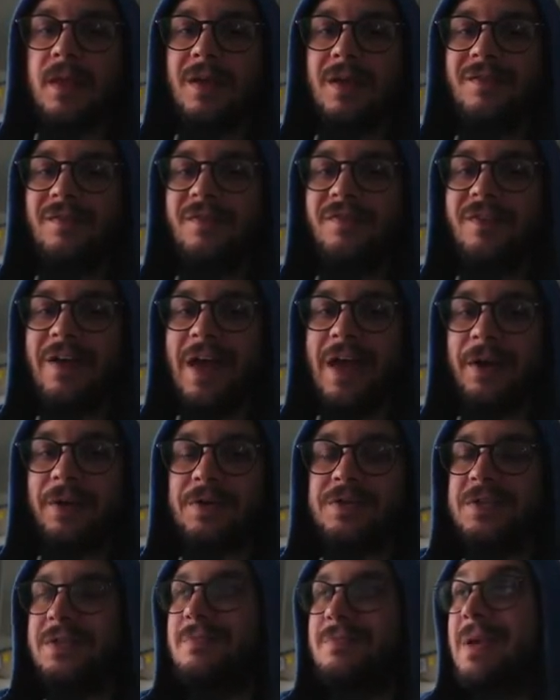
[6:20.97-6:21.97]
Ferro,
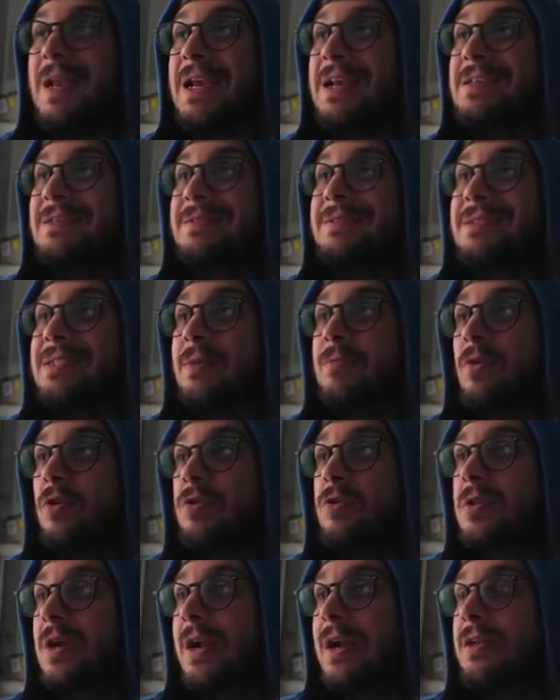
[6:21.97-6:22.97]
sì, bellissimo,
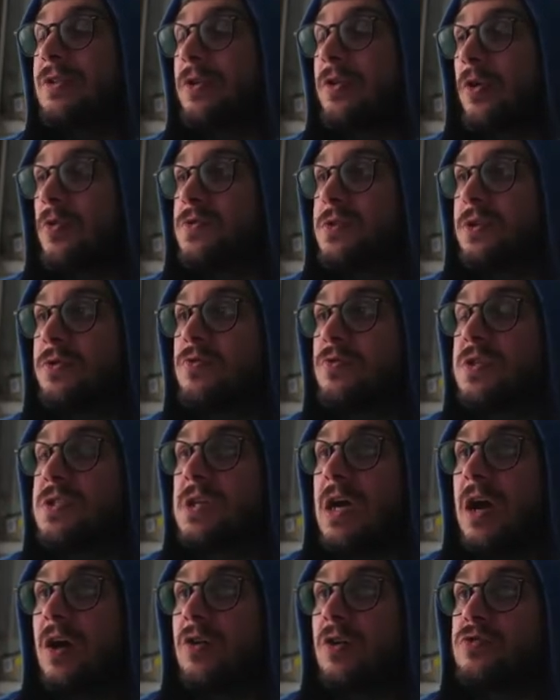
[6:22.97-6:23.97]
tra l'altro l'ho usato un
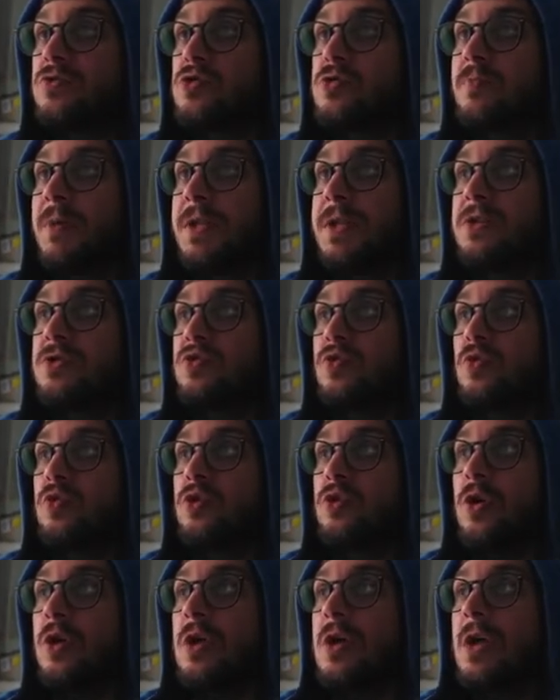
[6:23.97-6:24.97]
sacco su Spada e
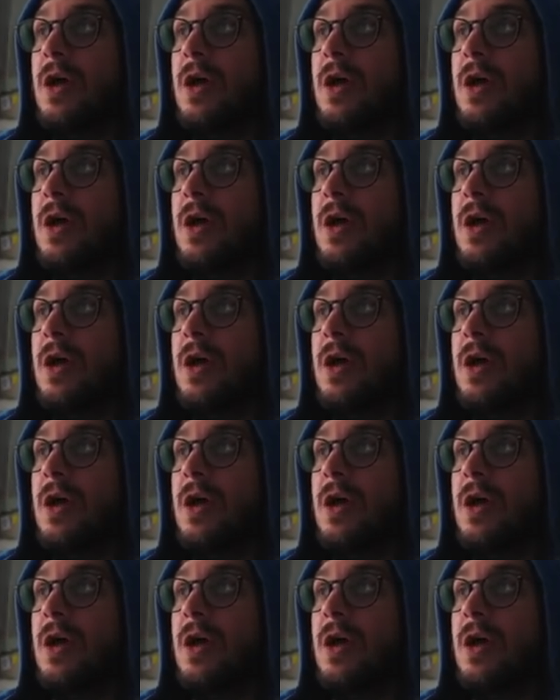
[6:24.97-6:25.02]
Scudo,